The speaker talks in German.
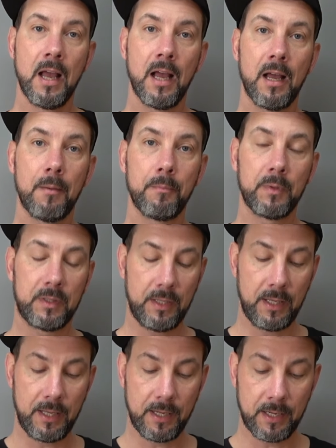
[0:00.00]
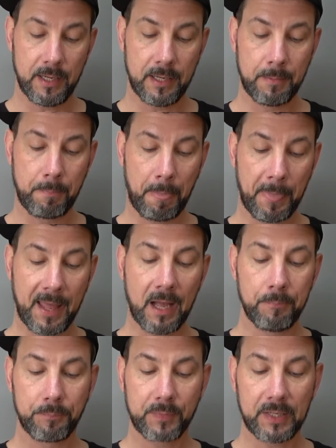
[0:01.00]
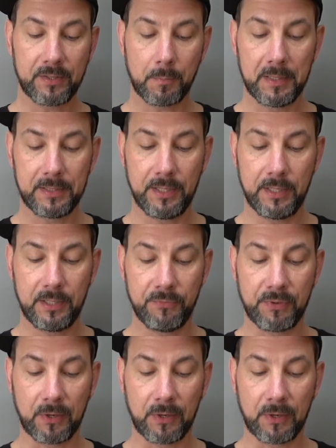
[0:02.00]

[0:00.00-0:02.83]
ähm, die, ähm, ja, ich sag mal, die, die